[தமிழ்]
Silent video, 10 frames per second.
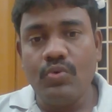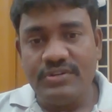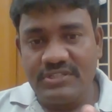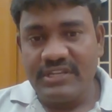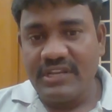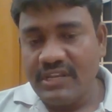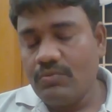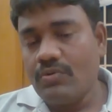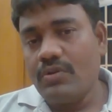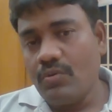ஓன் ஸ்க்ரீன்
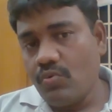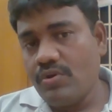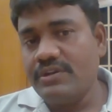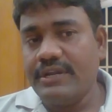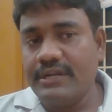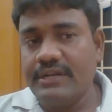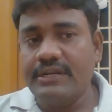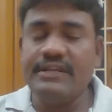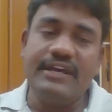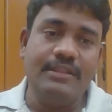உங்களுடைய ஓன் கண்டென்ட்டு